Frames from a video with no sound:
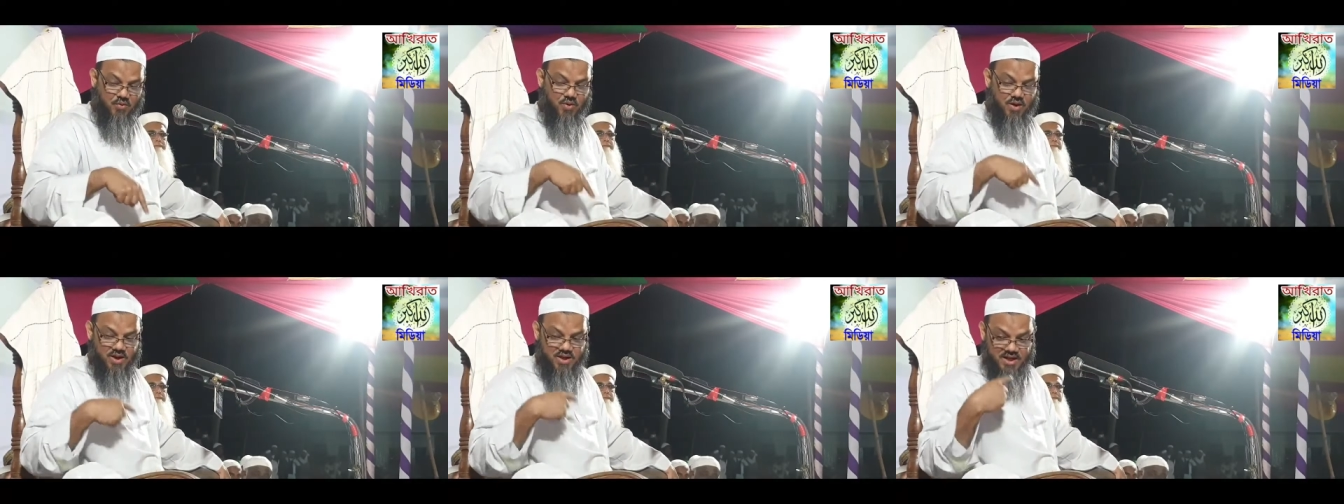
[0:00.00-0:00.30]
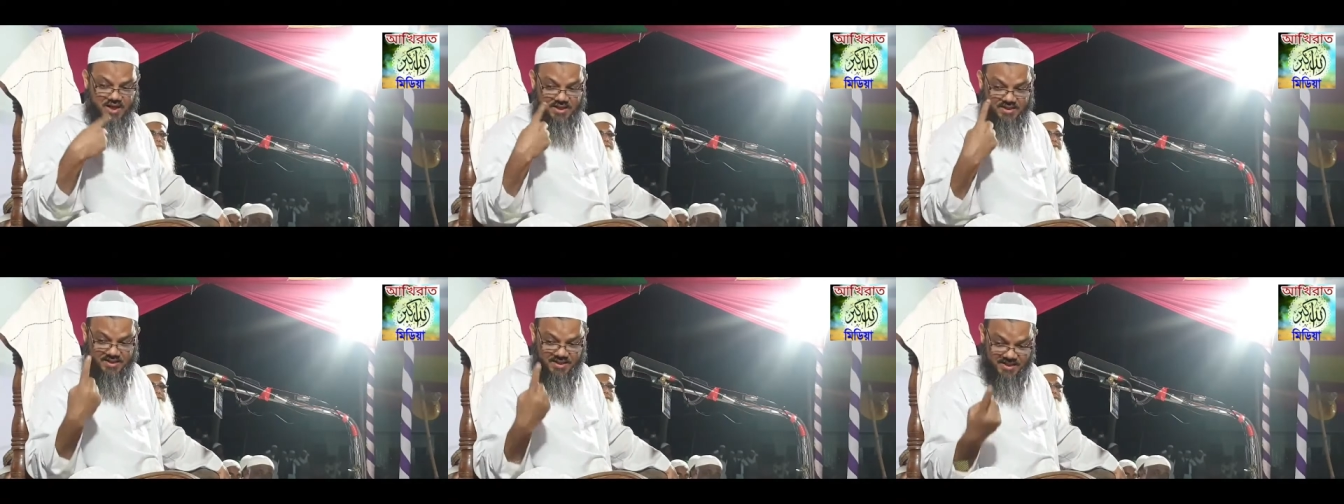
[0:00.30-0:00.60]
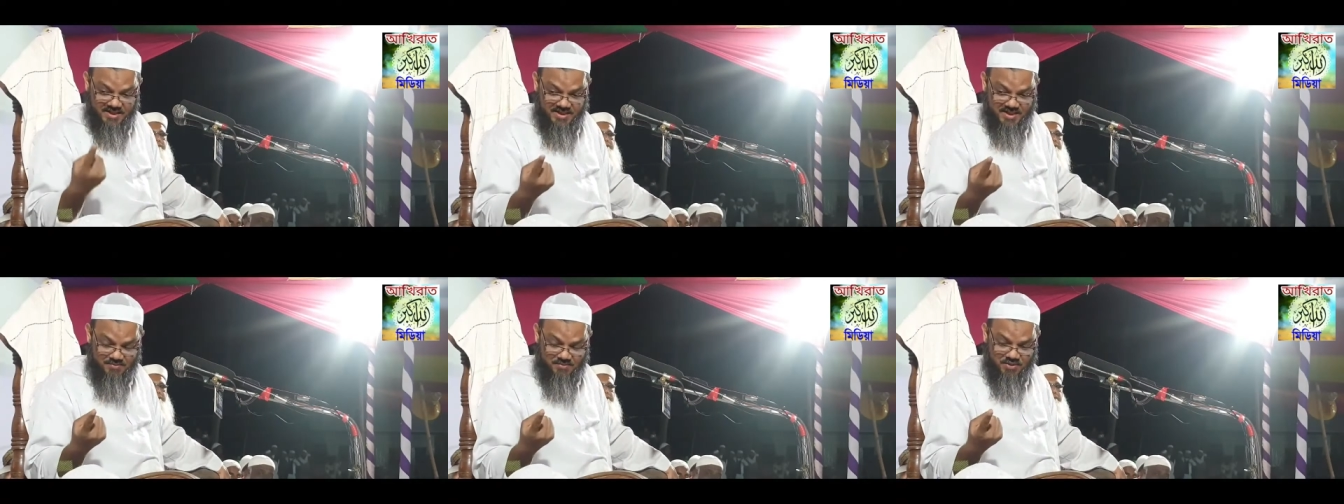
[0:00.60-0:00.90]
ওয়ালিয়া
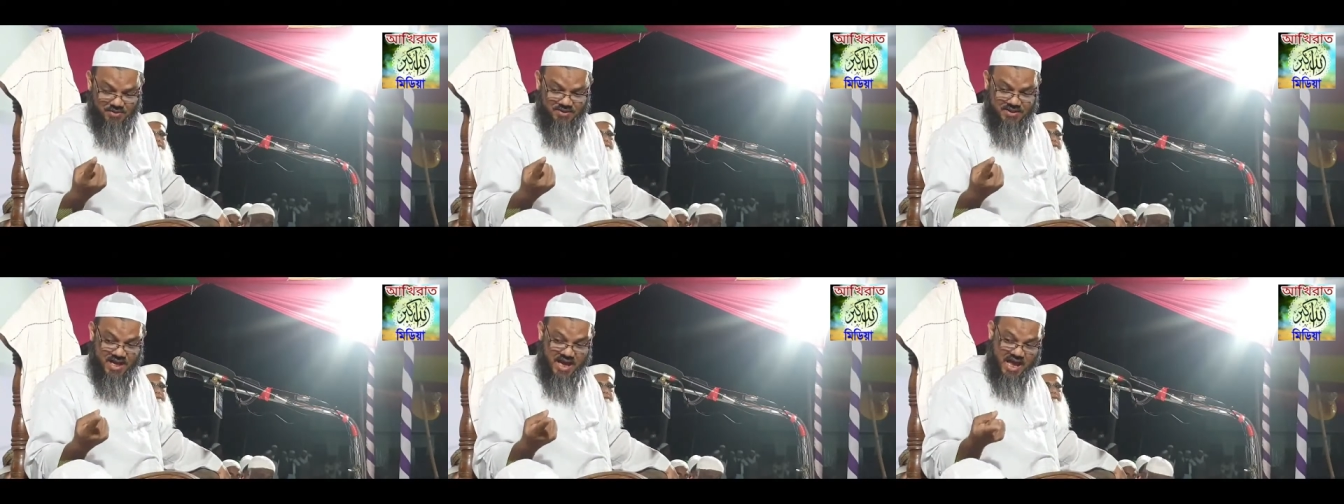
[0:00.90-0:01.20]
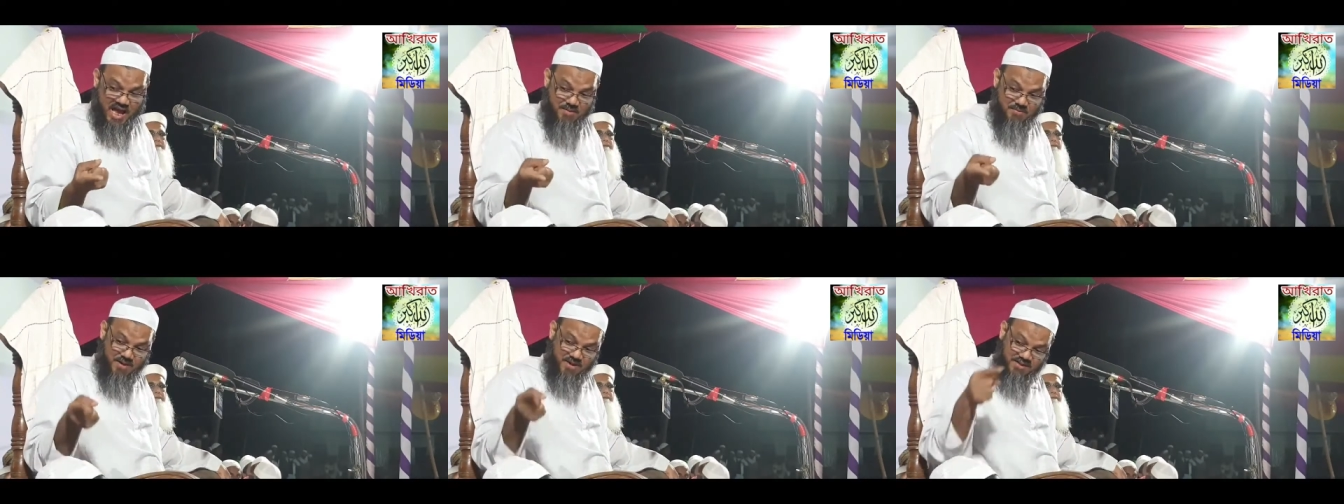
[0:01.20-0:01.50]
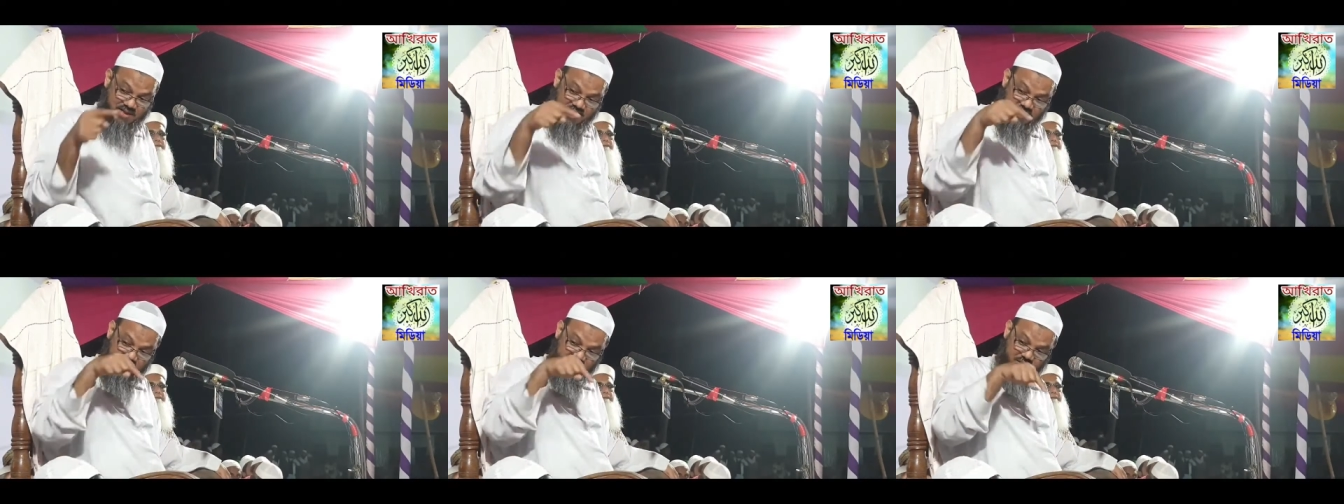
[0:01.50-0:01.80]
দিনের মধ্যে
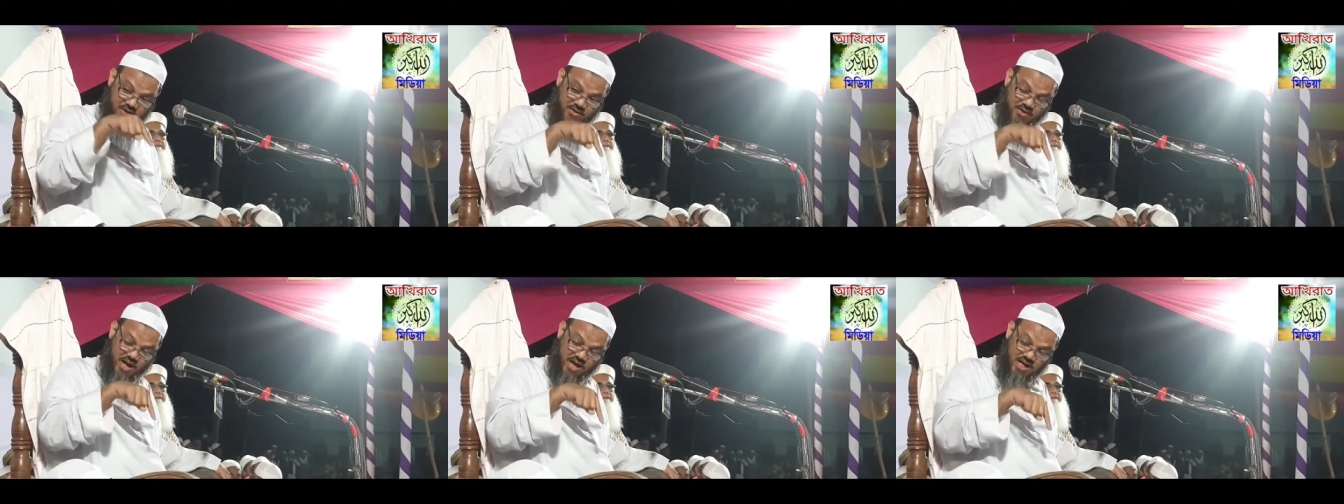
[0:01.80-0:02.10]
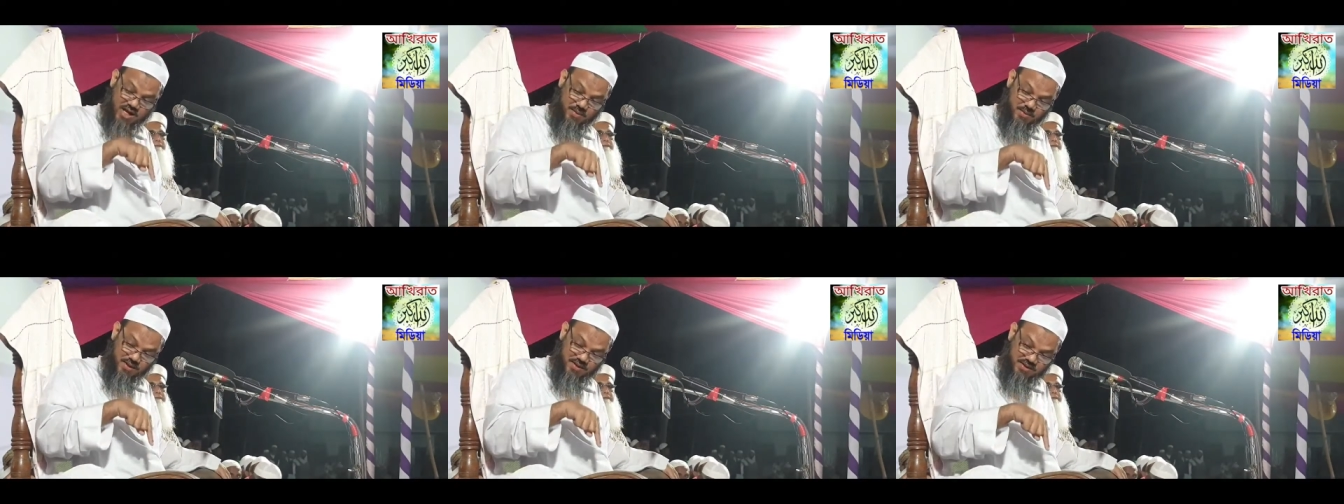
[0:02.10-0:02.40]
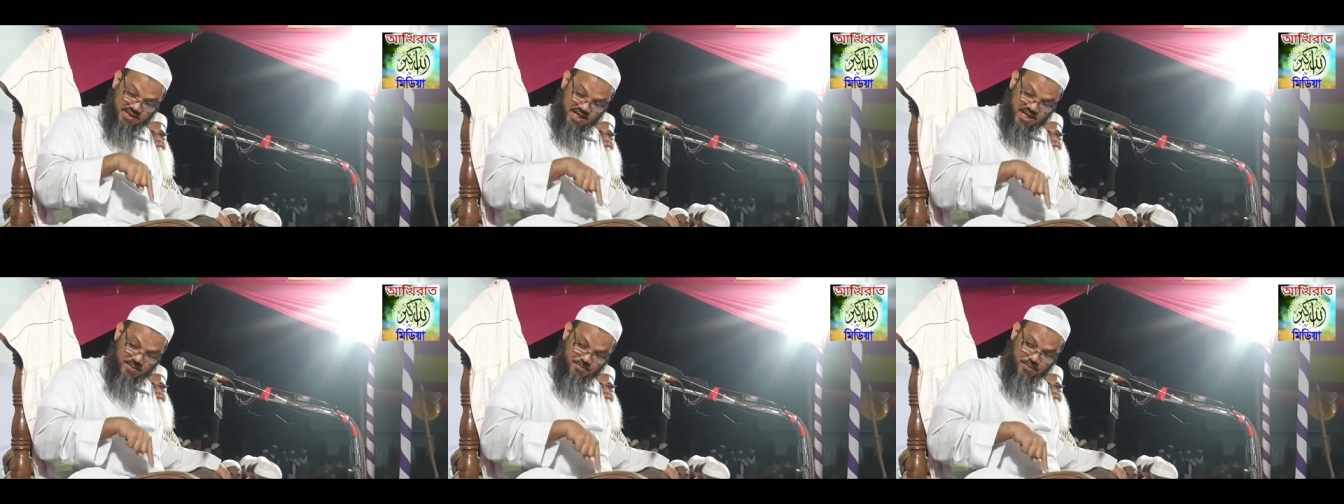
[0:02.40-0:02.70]
আমাদের দিনকে আল্লাহ
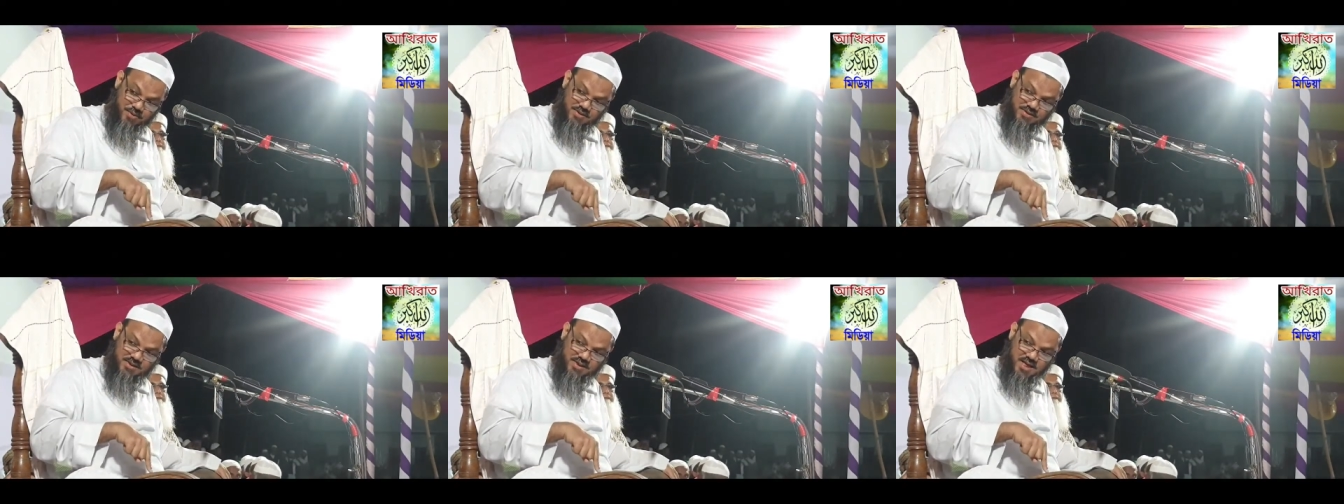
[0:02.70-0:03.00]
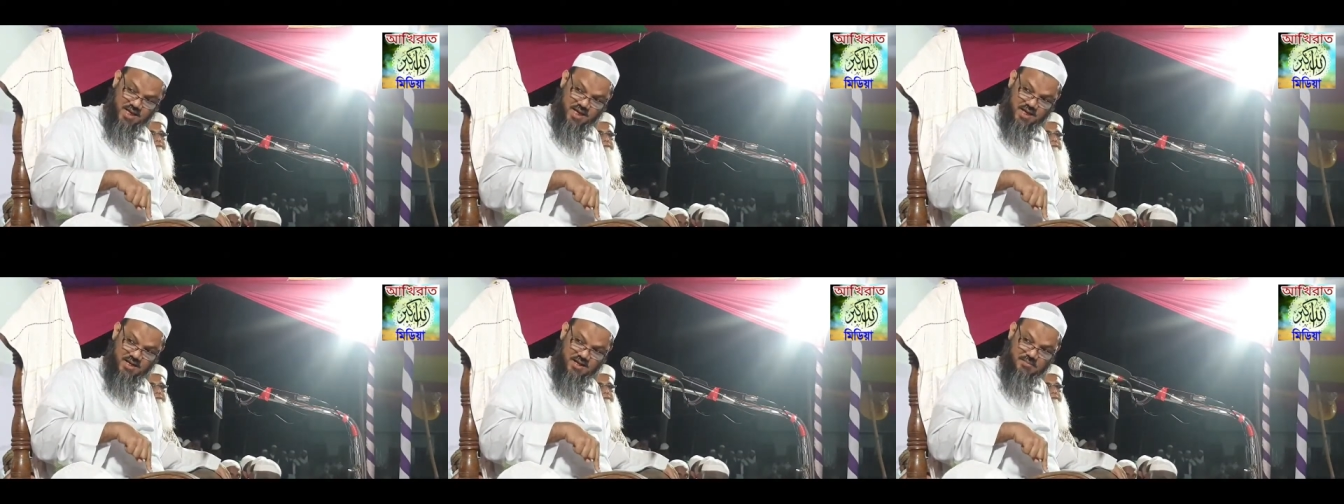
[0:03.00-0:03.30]
দিন বলছে